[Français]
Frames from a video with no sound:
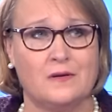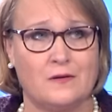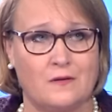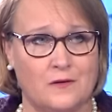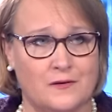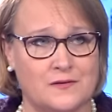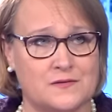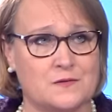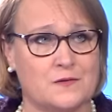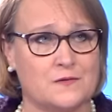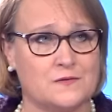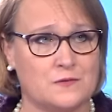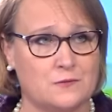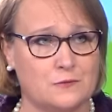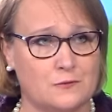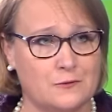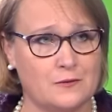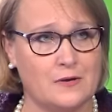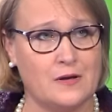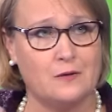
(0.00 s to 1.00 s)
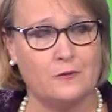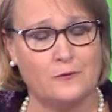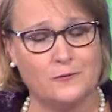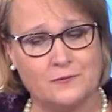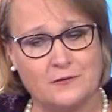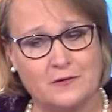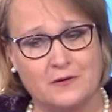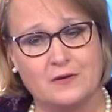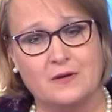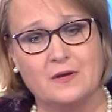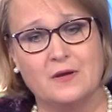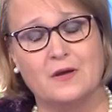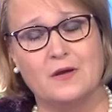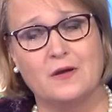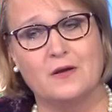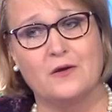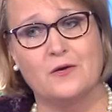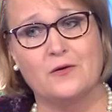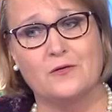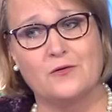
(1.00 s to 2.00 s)
connaissance l'une à l'autre.
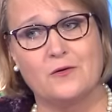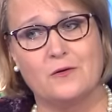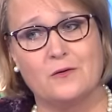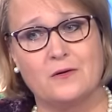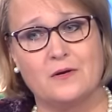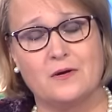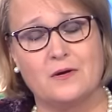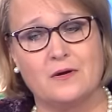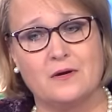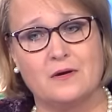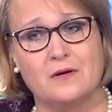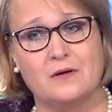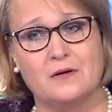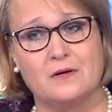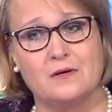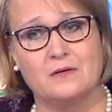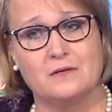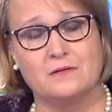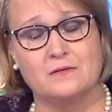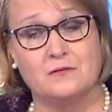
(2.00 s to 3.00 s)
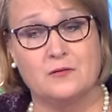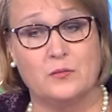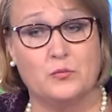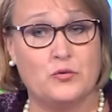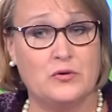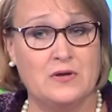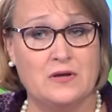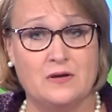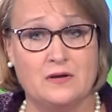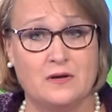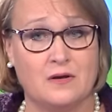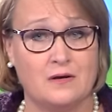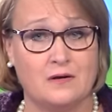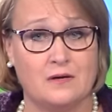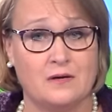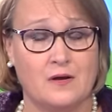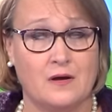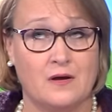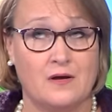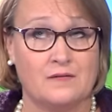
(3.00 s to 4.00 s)
Donc, euh, depuis,
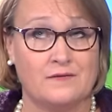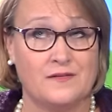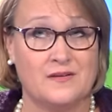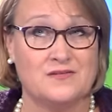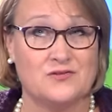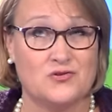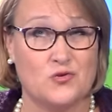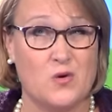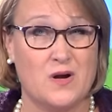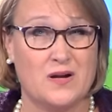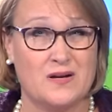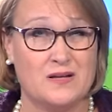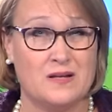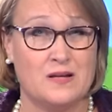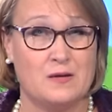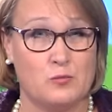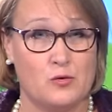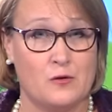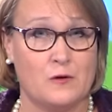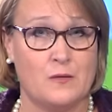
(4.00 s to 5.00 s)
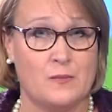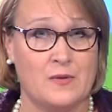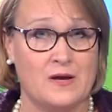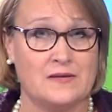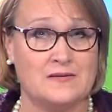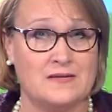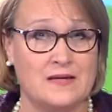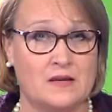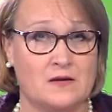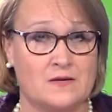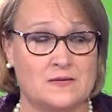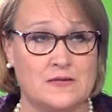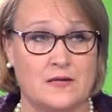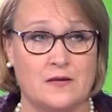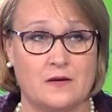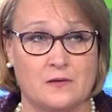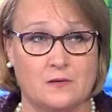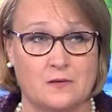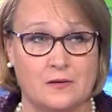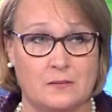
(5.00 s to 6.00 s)
euh, en fait, je crois que le programme a été
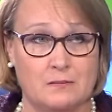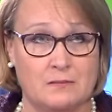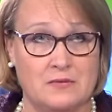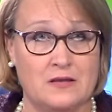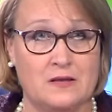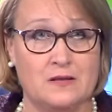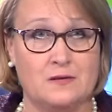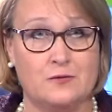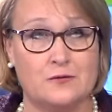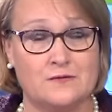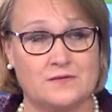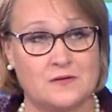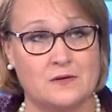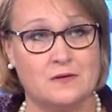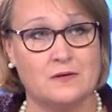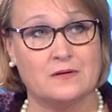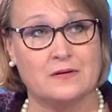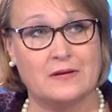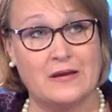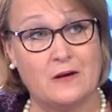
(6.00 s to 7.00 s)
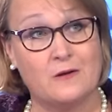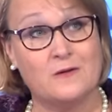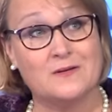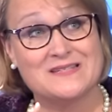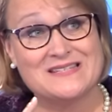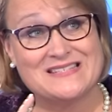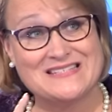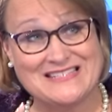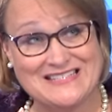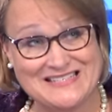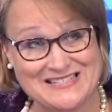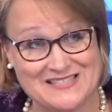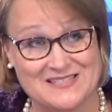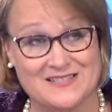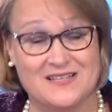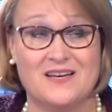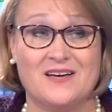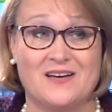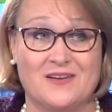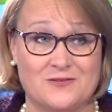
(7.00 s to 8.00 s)
lancé en
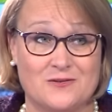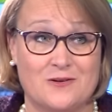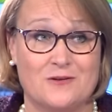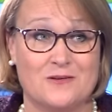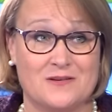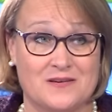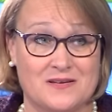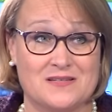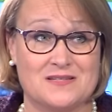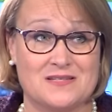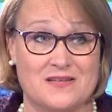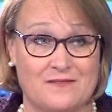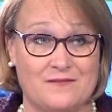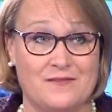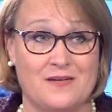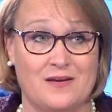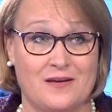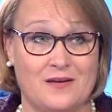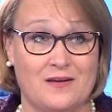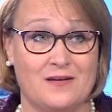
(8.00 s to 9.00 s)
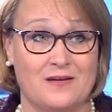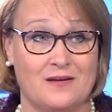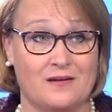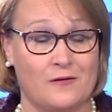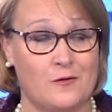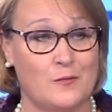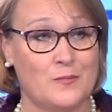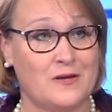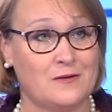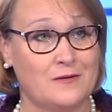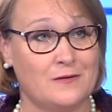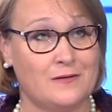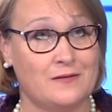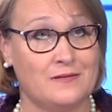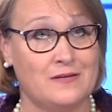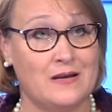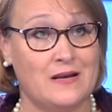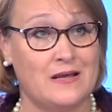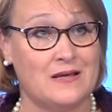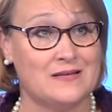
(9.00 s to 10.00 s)
1946. Donc, ça fait combien
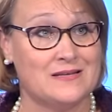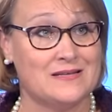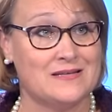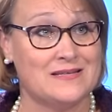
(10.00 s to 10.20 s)
d'années